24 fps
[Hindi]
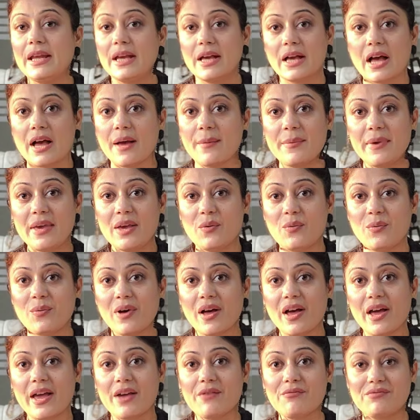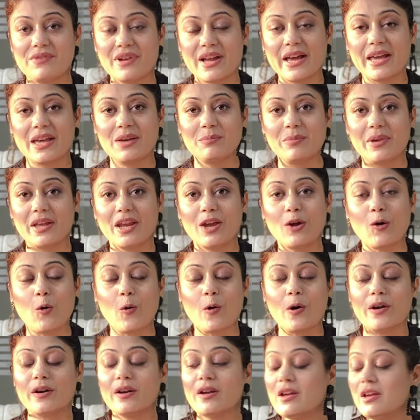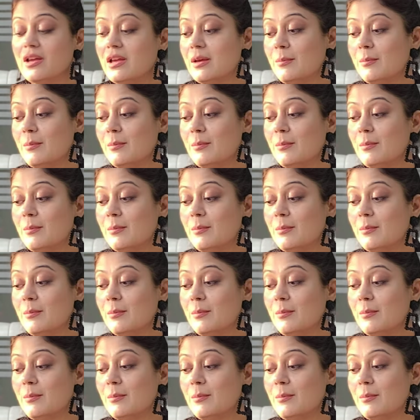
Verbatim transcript: लिखा भी हुआ है फ्लाइंग बेरी और